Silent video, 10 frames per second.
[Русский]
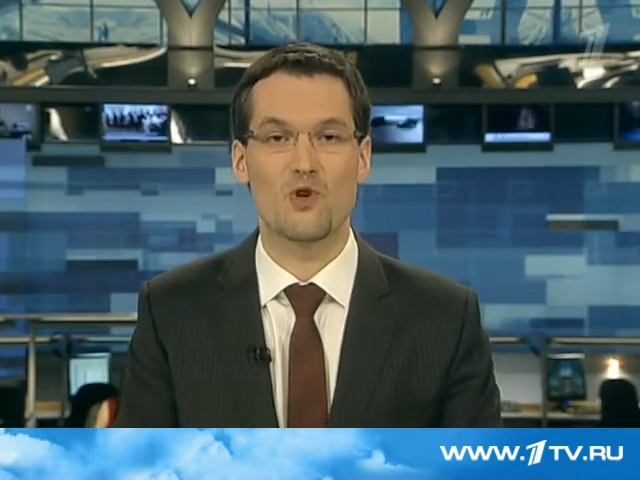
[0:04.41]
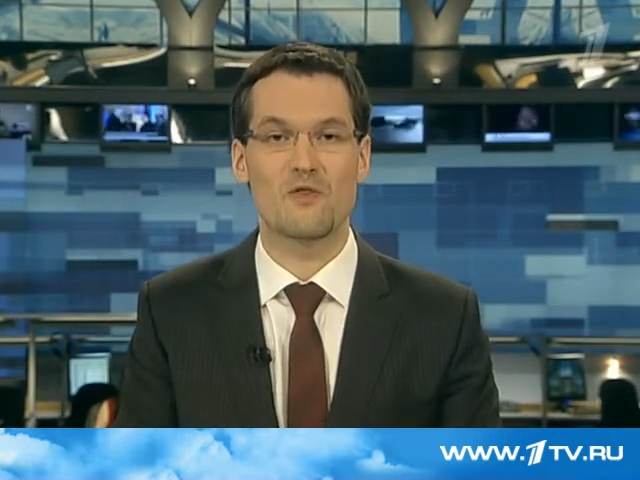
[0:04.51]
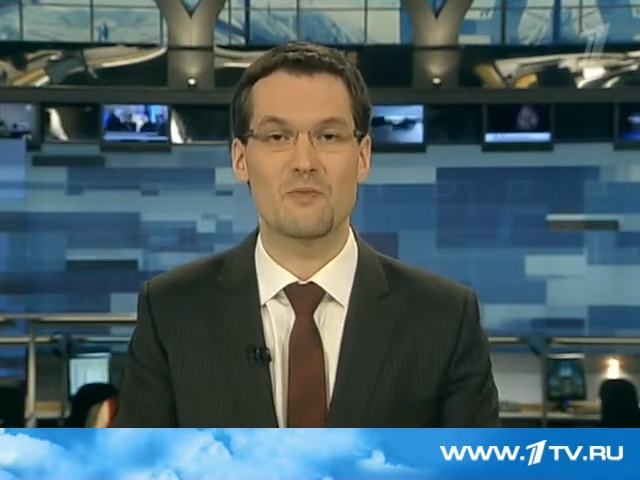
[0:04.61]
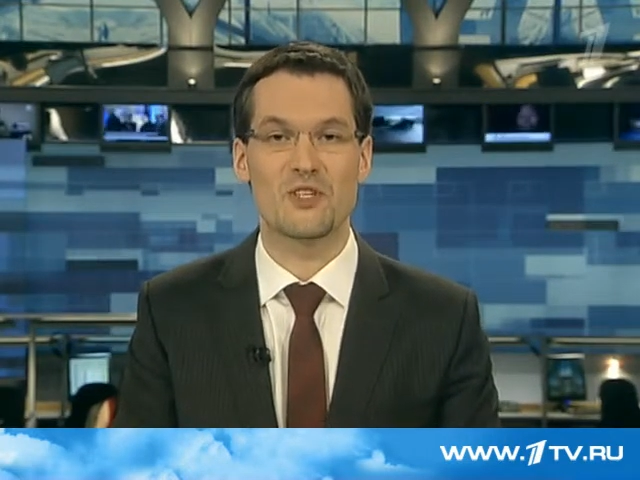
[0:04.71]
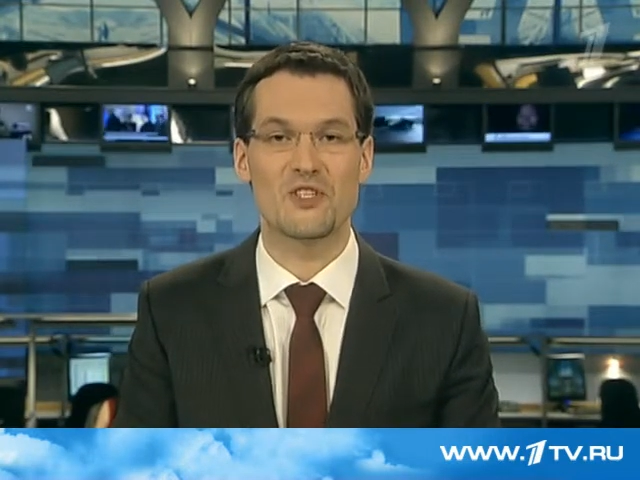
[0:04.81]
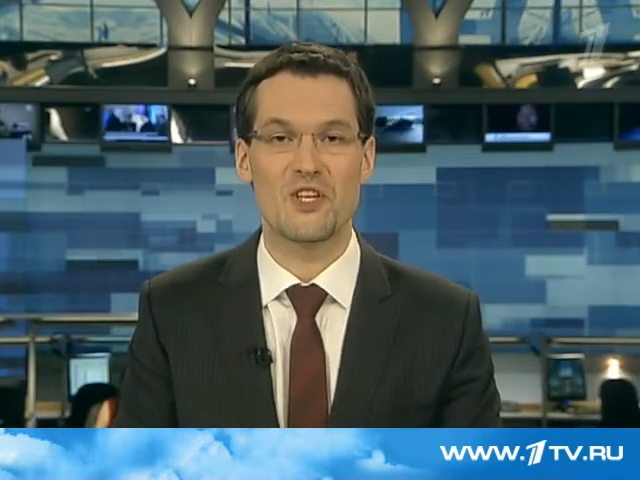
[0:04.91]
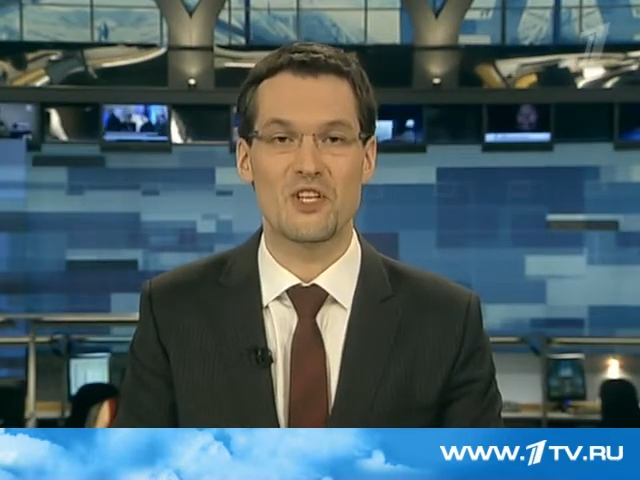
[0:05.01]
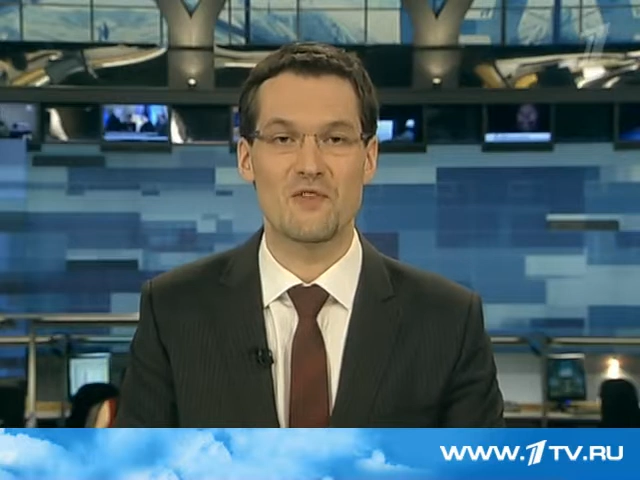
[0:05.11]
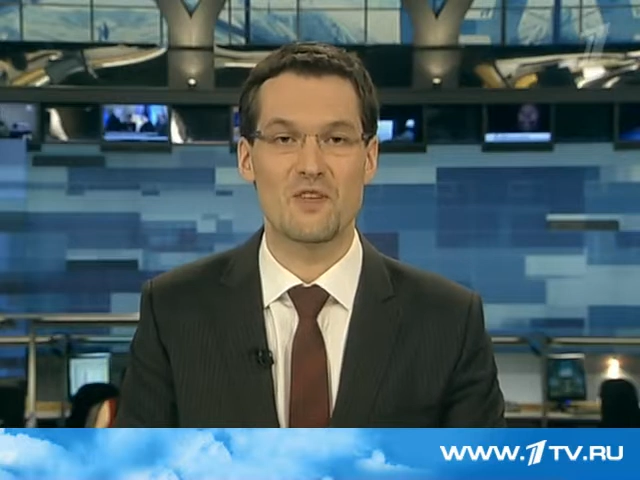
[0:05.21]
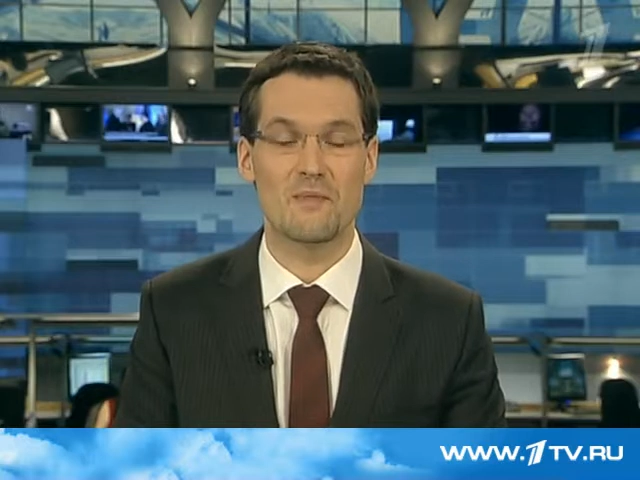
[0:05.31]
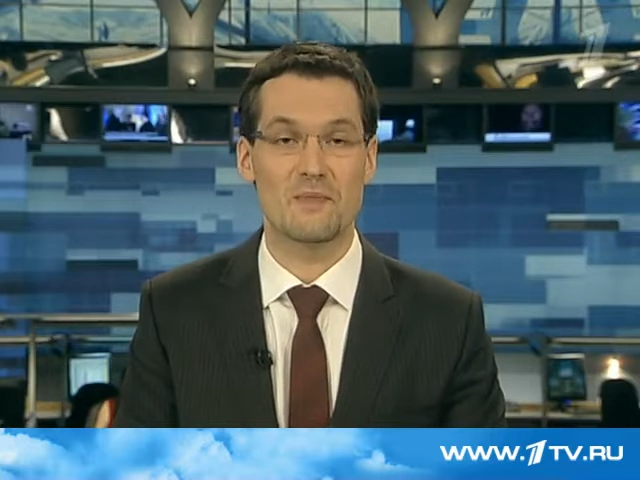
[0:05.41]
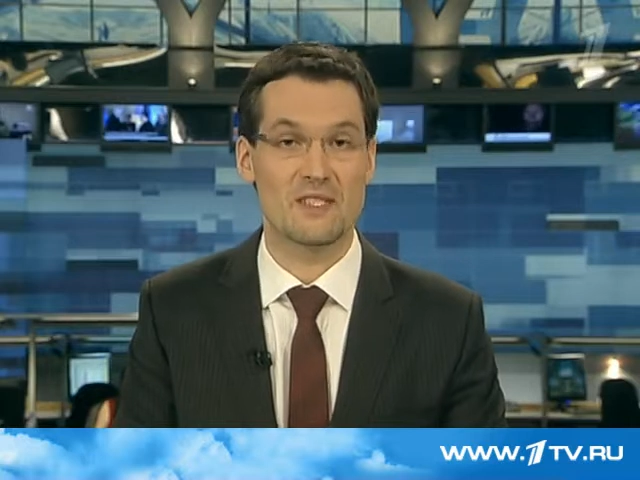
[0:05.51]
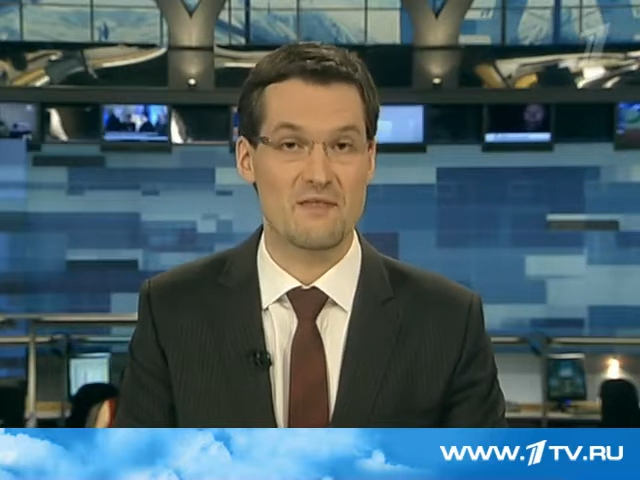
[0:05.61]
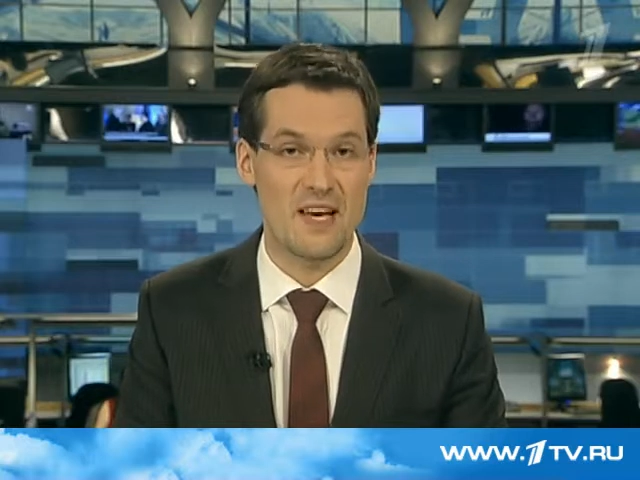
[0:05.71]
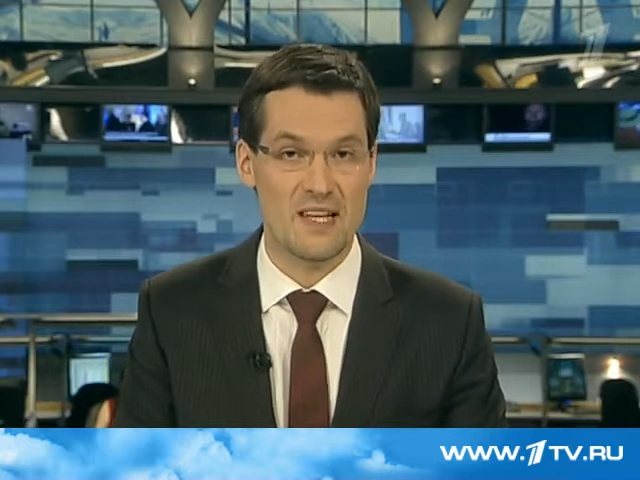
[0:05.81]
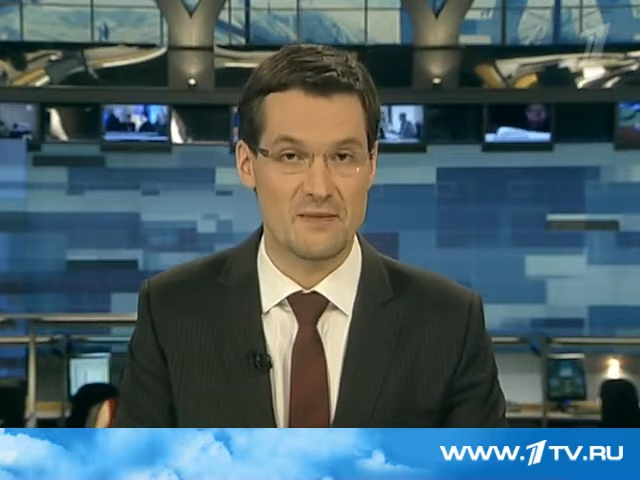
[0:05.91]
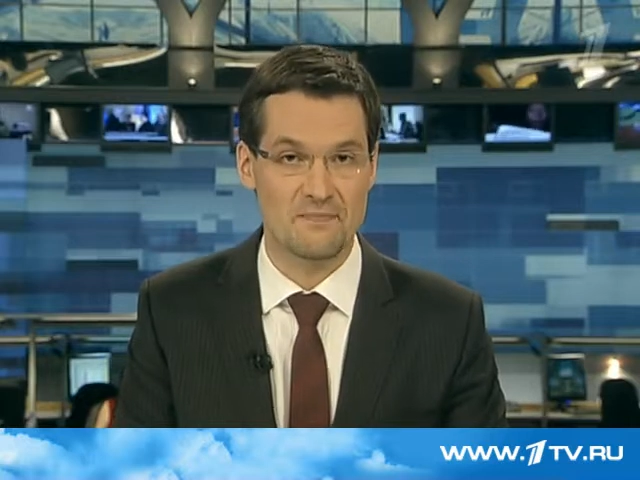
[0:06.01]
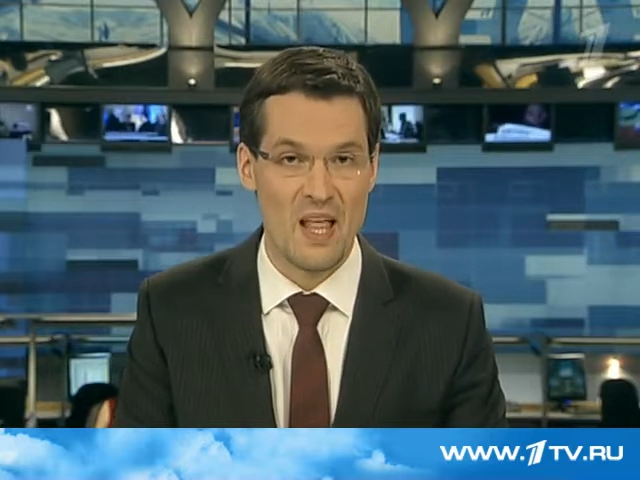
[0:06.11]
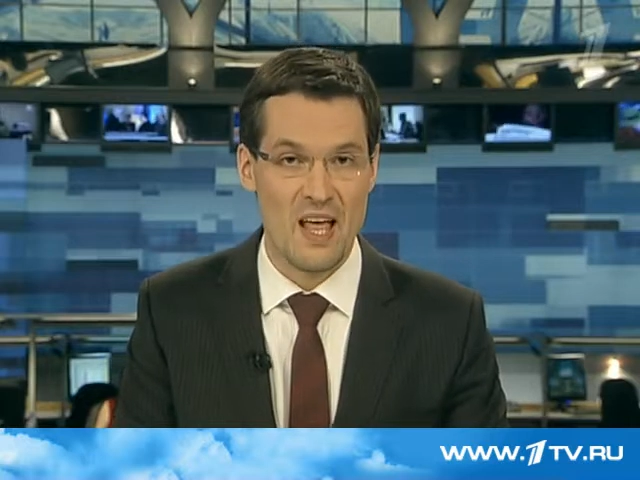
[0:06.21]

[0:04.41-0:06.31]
новый многосерийный фильм «Связь».